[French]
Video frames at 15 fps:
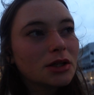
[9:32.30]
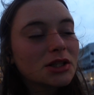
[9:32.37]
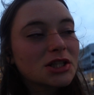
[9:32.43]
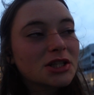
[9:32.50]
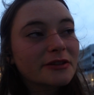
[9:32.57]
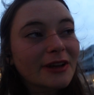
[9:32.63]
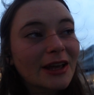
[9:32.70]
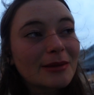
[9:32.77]

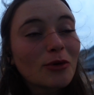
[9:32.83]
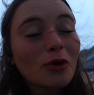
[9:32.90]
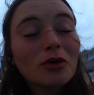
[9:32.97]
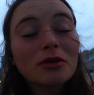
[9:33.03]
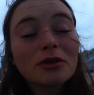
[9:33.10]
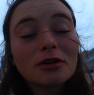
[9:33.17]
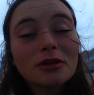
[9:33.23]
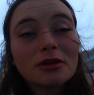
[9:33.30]
J'ai
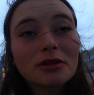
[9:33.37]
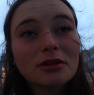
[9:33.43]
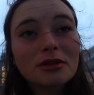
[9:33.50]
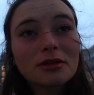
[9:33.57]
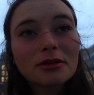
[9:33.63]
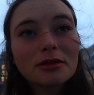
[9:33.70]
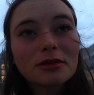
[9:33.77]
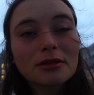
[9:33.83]
vraiment,
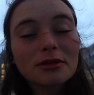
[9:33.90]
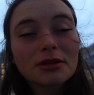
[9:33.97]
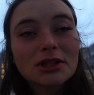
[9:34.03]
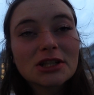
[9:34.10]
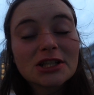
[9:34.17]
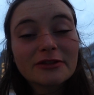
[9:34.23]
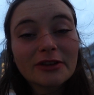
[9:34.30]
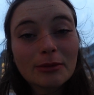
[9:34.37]
euh,
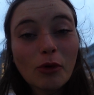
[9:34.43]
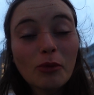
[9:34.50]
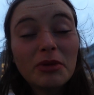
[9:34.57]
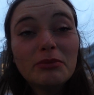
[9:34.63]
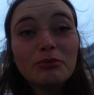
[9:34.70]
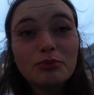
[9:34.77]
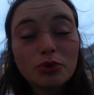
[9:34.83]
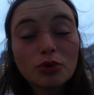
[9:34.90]
j'ai vraiment
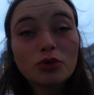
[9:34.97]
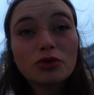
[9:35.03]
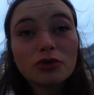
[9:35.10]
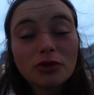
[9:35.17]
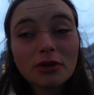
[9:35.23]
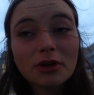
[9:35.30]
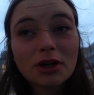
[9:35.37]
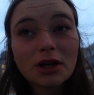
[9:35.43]
mis beaucoup de
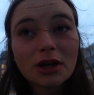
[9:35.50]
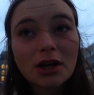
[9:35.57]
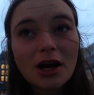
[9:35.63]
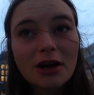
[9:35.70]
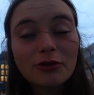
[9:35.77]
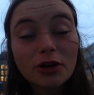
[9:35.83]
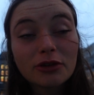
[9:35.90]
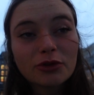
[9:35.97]
temps à
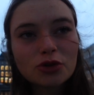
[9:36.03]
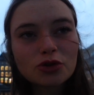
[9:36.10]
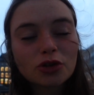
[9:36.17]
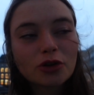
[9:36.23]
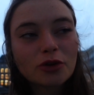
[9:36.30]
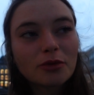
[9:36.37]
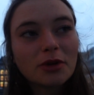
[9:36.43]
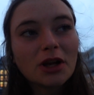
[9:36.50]
avoir une voiture.
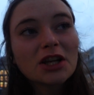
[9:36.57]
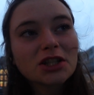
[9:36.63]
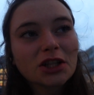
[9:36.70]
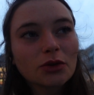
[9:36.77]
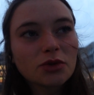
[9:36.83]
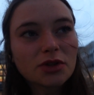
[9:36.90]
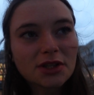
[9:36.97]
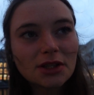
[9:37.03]
Là, j'ai
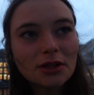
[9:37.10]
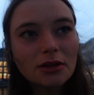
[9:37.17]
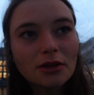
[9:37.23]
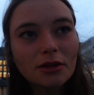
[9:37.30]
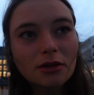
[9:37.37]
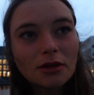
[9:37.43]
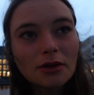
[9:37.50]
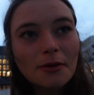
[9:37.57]
réussi.
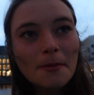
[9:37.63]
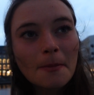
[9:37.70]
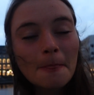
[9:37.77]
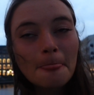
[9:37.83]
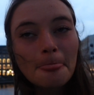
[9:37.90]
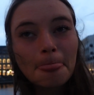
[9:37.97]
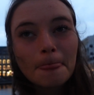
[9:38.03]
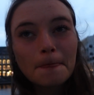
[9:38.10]

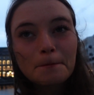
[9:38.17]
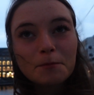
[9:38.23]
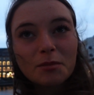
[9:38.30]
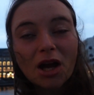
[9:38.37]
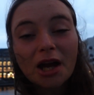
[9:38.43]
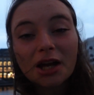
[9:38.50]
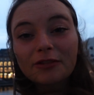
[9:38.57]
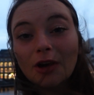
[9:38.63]

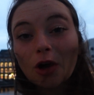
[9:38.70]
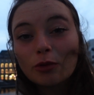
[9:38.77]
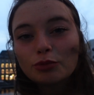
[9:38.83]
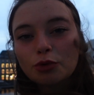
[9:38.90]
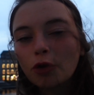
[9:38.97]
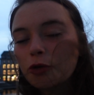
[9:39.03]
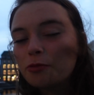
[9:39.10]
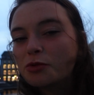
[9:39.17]
Arrivé à
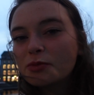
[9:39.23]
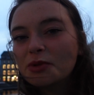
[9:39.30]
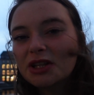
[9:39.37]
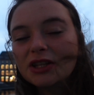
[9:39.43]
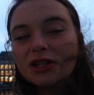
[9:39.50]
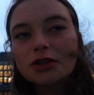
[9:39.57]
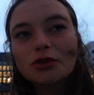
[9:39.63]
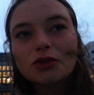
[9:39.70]
Hambourg, comme je m'étais
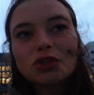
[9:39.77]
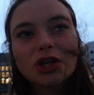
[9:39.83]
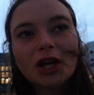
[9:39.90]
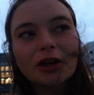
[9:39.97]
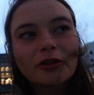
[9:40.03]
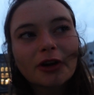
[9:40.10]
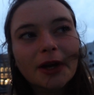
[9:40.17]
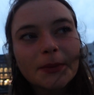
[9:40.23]
dit que j'y
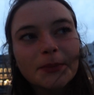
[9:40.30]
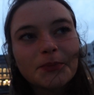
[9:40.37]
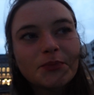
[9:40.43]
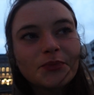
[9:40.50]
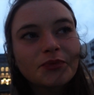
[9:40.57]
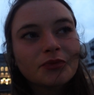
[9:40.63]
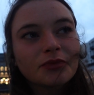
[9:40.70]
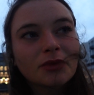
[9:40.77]
arriverais.
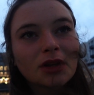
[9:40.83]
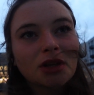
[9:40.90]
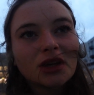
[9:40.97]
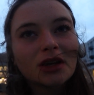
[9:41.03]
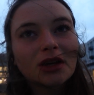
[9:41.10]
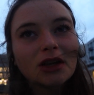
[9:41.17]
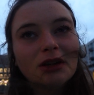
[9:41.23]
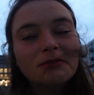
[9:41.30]

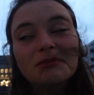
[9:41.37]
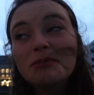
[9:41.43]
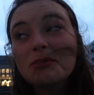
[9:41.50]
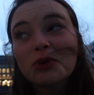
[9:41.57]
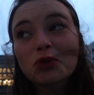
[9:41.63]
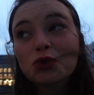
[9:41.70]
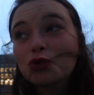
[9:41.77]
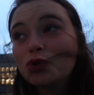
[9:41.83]
Mais
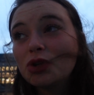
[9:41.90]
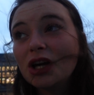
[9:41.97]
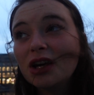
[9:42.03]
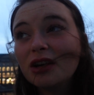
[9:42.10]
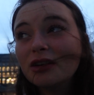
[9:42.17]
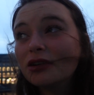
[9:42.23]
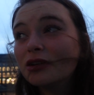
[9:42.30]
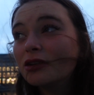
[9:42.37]
maintenant que je suis
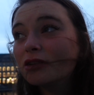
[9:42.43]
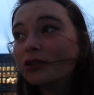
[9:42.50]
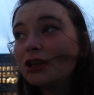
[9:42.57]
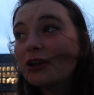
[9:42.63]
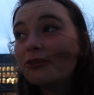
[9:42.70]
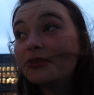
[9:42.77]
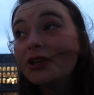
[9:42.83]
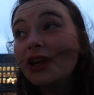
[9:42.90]
là,
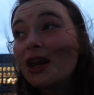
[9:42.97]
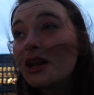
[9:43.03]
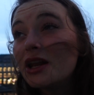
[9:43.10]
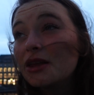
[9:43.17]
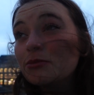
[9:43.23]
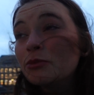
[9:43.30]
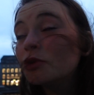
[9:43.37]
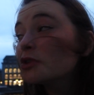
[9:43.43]
la ville, elle
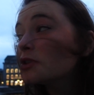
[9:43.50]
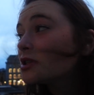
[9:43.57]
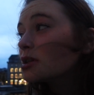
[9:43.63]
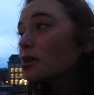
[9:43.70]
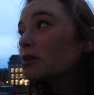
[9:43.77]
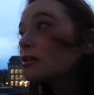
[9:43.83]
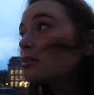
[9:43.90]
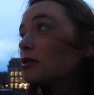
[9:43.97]
est immense
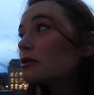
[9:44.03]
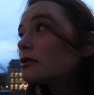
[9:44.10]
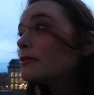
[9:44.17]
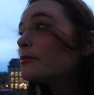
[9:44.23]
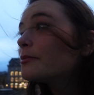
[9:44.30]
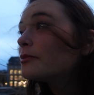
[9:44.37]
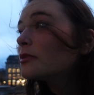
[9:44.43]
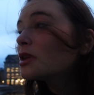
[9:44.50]
et,
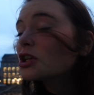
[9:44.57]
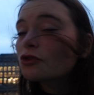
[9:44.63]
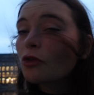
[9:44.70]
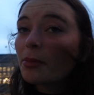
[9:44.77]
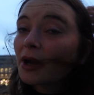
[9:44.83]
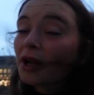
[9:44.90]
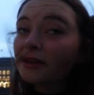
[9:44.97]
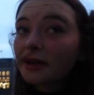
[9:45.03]
et je vois
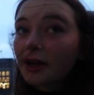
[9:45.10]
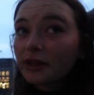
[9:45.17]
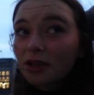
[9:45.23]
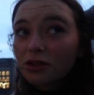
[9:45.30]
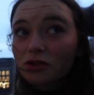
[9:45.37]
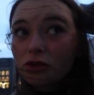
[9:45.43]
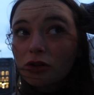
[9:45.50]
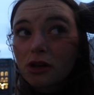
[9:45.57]
pas l'intérêt
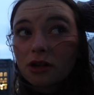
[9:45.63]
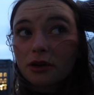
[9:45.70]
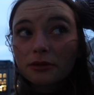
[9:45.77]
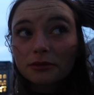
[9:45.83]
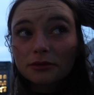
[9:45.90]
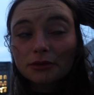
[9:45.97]
d'être seule là.